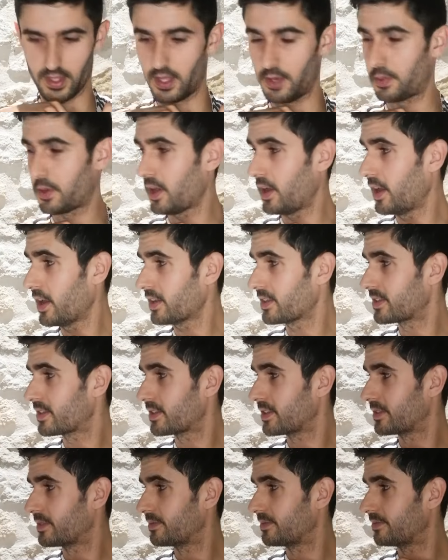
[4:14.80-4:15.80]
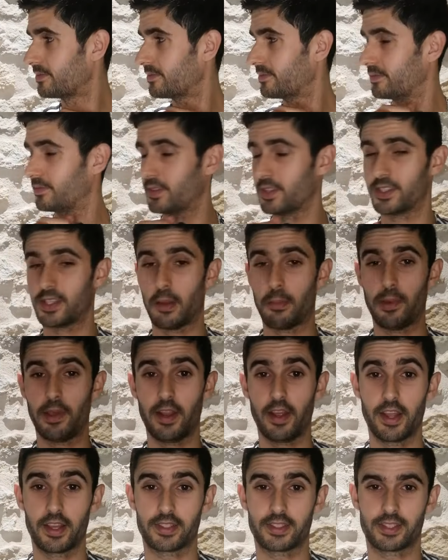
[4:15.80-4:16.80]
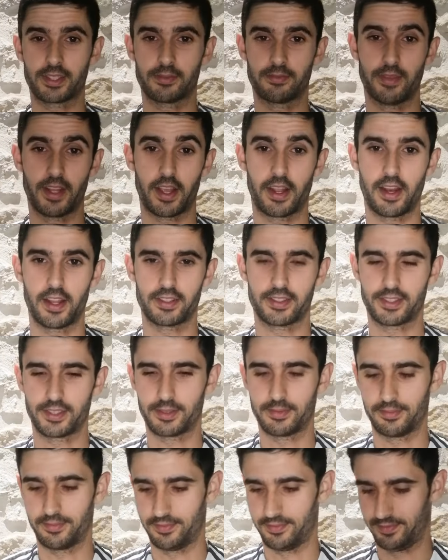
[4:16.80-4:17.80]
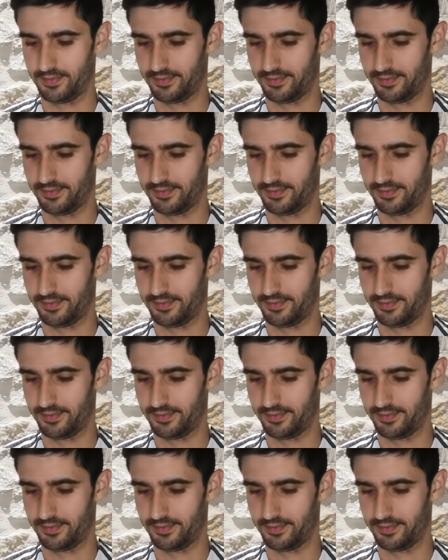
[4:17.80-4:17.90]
T'es prêt Alex Oui. Il s'appelle Alex, la classe.